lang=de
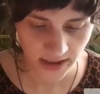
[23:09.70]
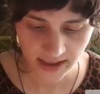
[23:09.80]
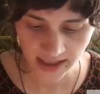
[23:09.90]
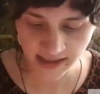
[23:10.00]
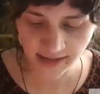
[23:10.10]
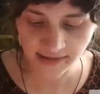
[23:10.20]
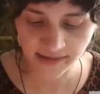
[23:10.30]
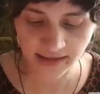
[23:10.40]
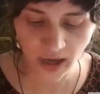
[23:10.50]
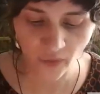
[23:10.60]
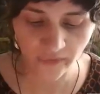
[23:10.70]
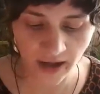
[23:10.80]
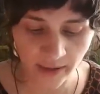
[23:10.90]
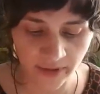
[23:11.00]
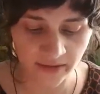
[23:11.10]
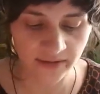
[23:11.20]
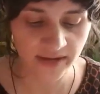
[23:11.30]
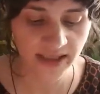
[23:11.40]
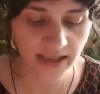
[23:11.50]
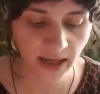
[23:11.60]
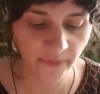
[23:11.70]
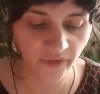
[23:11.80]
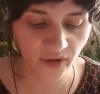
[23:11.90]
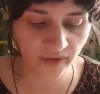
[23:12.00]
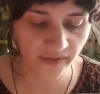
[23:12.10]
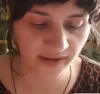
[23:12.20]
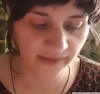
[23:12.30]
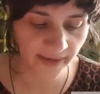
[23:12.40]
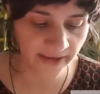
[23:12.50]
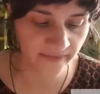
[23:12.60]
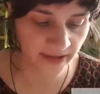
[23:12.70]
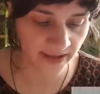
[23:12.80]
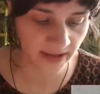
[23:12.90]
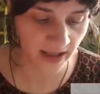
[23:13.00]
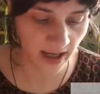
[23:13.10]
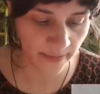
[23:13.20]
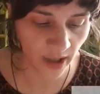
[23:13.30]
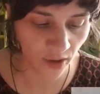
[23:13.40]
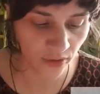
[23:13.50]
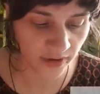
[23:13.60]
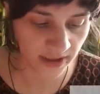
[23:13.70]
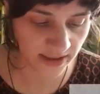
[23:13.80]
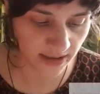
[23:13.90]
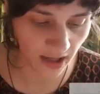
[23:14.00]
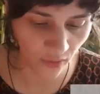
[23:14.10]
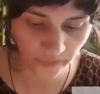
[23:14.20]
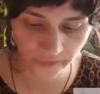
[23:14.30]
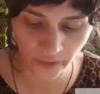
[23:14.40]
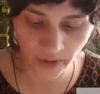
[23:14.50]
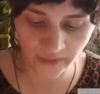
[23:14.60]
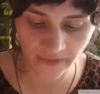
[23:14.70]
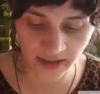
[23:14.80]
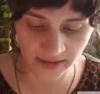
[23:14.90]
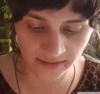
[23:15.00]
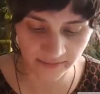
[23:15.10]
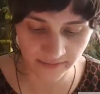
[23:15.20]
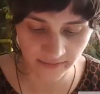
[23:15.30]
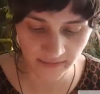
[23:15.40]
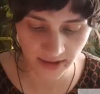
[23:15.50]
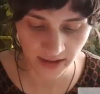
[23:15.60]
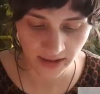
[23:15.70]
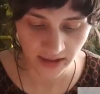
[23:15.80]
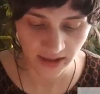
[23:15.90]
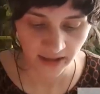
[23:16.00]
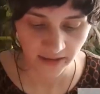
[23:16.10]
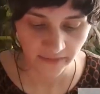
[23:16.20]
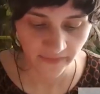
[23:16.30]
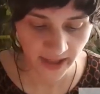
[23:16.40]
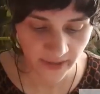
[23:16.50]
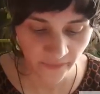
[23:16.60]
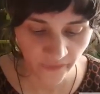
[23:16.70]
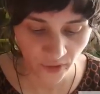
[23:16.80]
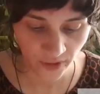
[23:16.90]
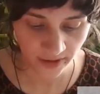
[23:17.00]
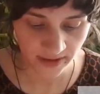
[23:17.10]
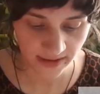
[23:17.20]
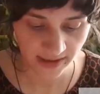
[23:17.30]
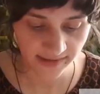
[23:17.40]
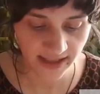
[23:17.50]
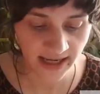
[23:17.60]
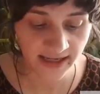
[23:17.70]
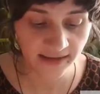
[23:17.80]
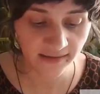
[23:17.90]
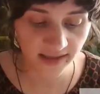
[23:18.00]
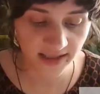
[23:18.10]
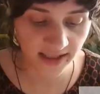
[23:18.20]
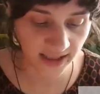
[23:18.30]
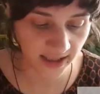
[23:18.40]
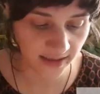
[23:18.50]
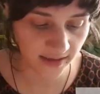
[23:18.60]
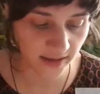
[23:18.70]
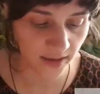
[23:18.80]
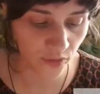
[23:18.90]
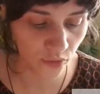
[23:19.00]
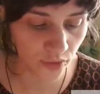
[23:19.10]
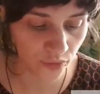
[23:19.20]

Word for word: Denn das ist die Aufgabe, nicht am Volk verzweifeln, aber auch nicht aufs Volk warten. Wer dem Volk, das er in sich trägt, Genüge